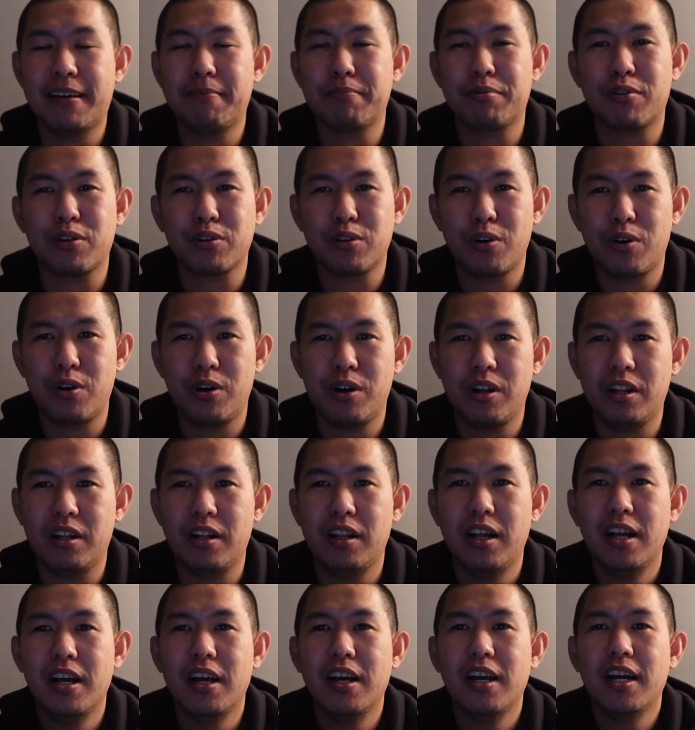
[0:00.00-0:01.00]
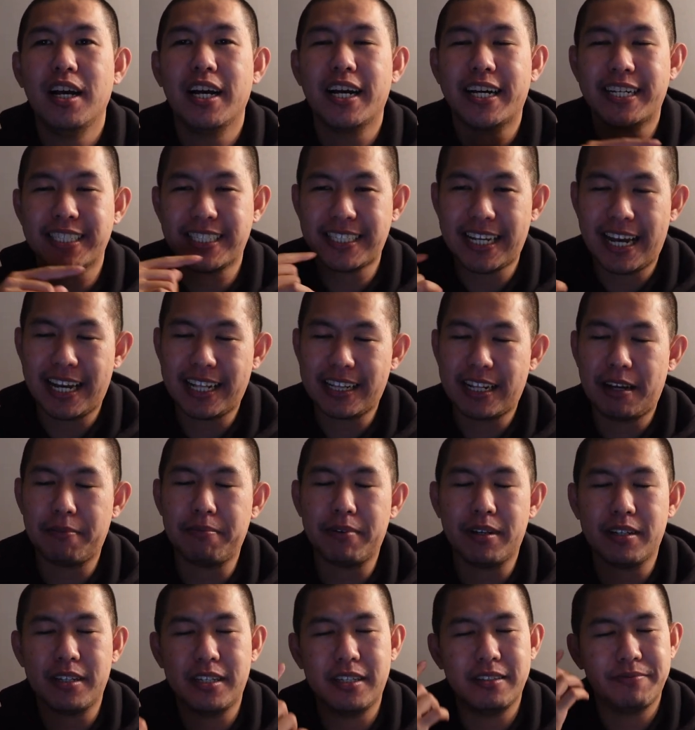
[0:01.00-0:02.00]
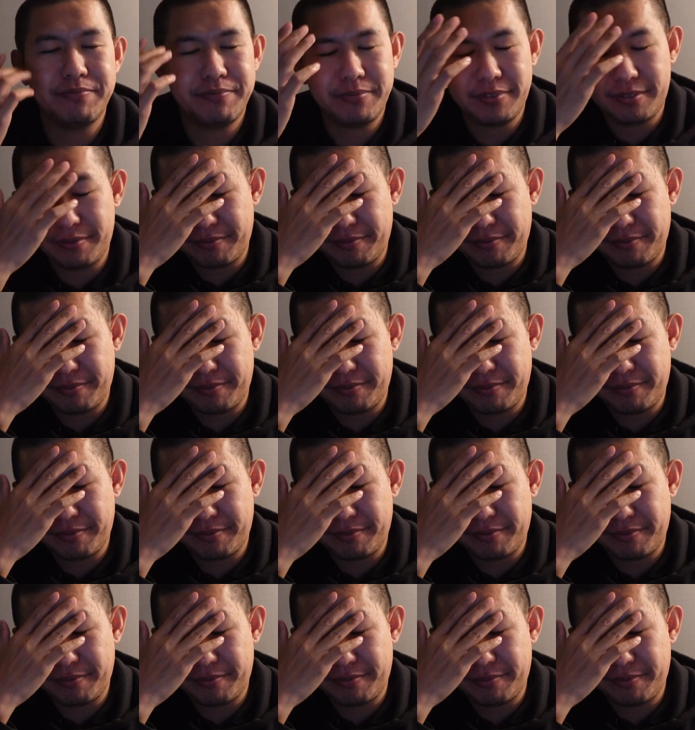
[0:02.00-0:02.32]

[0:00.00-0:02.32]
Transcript: and protocol, kesehat apa di